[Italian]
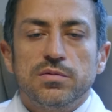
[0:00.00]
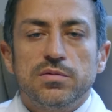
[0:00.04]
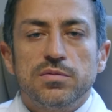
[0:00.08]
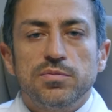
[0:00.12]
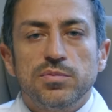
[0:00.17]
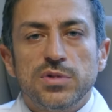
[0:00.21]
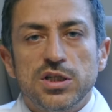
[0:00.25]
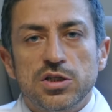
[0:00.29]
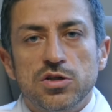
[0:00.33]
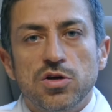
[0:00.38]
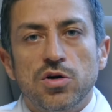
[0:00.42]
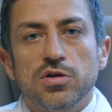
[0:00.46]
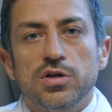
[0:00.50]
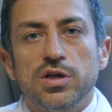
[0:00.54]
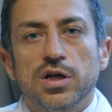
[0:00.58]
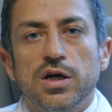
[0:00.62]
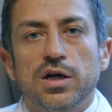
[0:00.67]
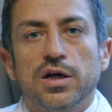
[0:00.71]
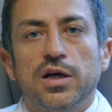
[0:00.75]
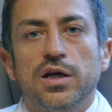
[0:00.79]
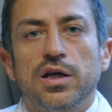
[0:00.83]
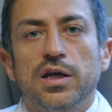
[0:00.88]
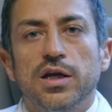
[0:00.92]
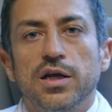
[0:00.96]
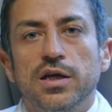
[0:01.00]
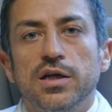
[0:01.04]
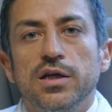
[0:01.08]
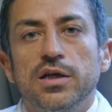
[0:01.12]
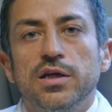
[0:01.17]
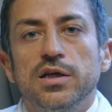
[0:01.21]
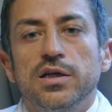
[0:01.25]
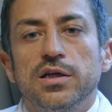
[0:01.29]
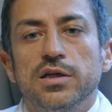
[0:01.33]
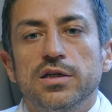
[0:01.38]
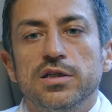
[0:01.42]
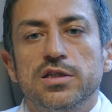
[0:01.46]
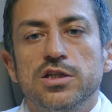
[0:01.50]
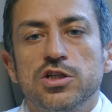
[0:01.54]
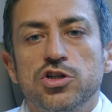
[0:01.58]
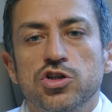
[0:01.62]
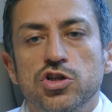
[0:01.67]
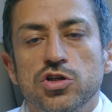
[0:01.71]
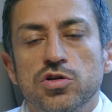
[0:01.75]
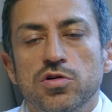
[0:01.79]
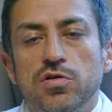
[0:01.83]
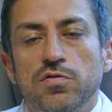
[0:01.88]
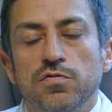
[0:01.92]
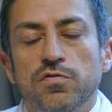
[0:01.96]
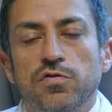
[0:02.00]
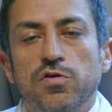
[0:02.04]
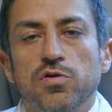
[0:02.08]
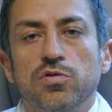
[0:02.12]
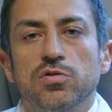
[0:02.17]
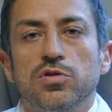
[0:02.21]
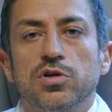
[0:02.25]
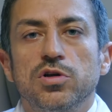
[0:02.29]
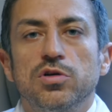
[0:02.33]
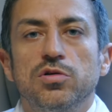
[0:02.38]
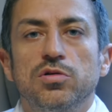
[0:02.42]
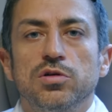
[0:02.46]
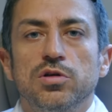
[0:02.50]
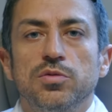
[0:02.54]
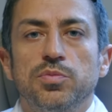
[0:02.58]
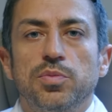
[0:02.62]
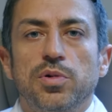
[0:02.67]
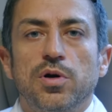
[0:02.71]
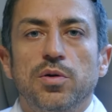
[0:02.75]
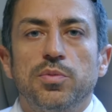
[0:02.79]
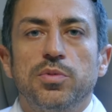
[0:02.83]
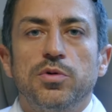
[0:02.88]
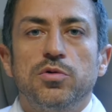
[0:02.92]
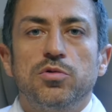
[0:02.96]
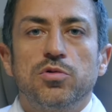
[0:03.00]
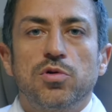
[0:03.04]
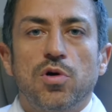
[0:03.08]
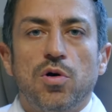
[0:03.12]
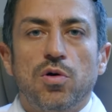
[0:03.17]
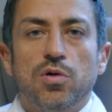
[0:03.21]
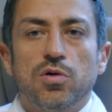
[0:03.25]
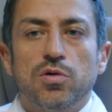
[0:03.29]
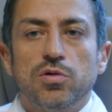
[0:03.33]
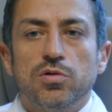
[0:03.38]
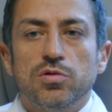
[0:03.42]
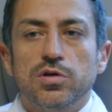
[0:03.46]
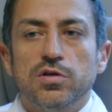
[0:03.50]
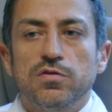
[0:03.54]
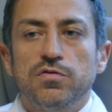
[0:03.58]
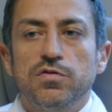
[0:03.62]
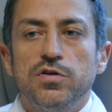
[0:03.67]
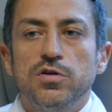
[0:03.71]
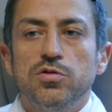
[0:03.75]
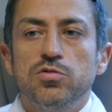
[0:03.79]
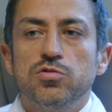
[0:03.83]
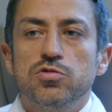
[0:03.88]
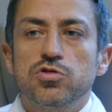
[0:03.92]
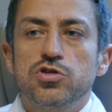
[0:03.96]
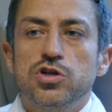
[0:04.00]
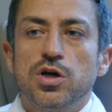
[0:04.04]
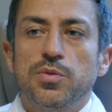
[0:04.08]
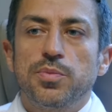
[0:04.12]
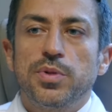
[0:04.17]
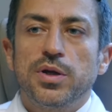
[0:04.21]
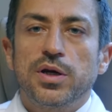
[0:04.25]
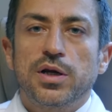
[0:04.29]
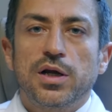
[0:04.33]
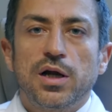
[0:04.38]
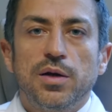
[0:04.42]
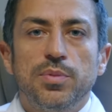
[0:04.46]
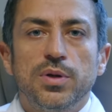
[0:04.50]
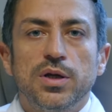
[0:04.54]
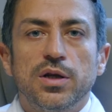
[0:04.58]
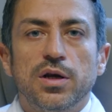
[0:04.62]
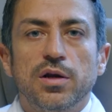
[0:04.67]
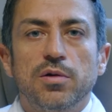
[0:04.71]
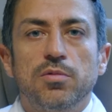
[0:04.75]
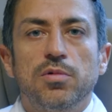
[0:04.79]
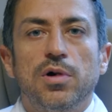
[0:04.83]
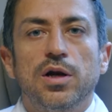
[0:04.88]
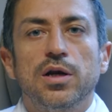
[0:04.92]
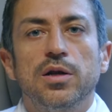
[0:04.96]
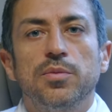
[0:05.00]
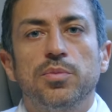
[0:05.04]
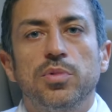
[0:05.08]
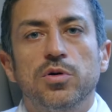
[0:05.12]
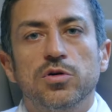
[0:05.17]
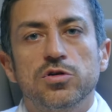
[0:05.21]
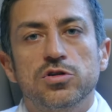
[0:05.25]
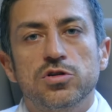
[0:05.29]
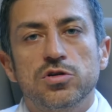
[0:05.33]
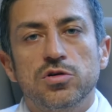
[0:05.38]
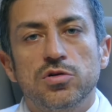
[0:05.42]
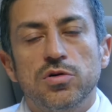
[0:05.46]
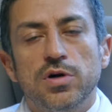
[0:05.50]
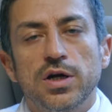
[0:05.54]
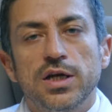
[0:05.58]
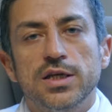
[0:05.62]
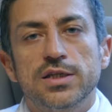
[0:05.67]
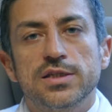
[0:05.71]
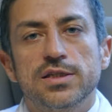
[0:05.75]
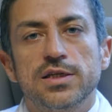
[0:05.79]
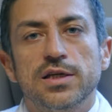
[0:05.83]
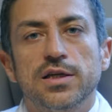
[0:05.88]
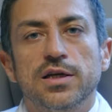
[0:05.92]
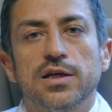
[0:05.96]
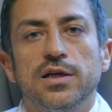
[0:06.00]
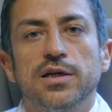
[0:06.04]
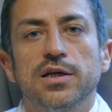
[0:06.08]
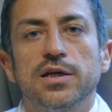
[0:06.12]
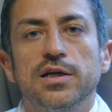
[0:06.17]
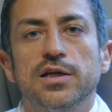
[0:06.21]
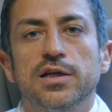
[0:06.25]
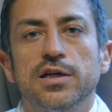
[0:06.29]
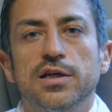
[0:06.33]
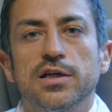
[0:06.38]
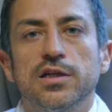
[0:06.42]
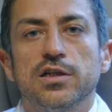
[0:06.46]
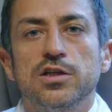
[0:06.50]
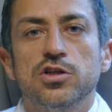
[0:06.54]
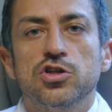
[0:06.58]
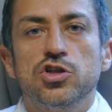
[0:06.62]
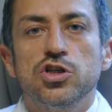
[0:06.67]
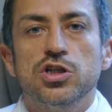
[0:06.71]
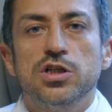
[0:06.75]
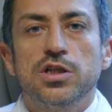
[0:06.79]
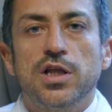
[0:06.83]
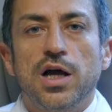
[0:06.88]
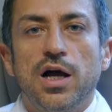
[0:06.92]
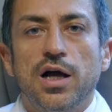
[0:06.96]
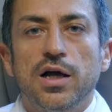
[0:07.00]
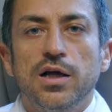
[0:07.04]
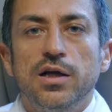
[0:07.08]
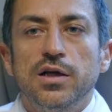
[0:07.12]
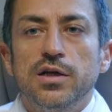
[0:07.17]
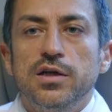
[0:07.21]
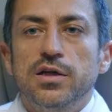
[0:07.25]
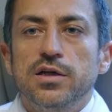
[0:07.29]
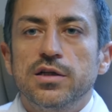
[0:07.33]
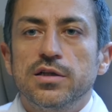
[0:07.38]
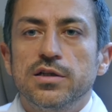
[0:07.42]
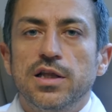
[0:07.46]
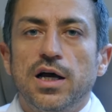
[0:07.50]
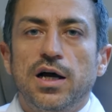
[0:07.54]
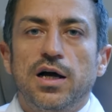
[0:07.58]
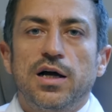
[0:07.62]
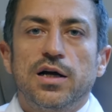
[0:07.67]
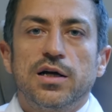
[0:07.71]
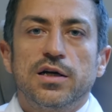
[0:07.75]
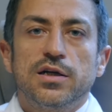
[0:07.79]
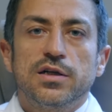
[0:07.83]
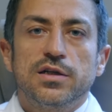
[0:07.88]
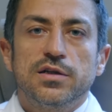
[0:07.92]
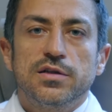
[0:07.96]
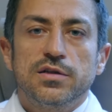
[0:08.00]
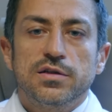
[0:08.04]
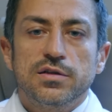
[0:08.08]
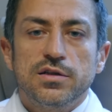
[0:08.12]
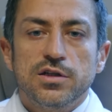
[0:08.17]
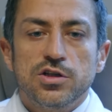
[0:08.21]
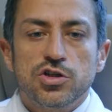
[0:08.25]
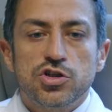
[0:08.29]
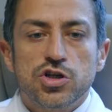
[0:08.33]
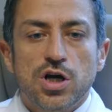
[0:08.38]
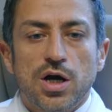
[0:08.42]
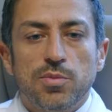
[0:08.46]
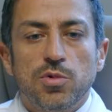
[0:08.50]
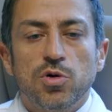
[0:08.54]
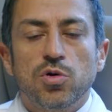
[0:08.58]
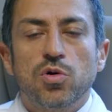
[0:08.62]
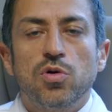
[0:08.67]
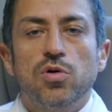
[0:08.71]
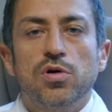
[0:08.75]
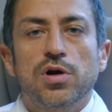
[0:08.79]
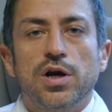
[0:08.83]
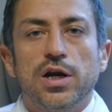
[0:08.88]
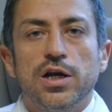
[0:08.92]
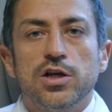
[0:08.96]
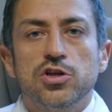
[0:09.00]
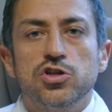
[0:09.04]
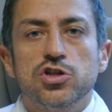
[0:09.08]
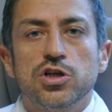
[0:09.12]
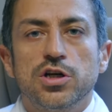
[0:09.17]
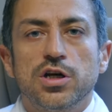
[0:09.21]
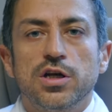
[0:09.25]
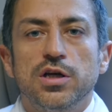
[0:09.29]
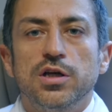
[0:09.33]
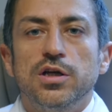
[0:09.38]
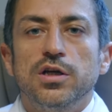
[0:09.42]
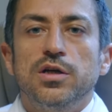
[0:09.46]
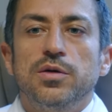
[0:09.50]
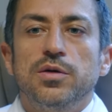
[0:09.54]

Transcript: bisogna che eh, si ci confronti con il proprio urologo di fiducia per capire quali possono essere le criticità da diciamo correggere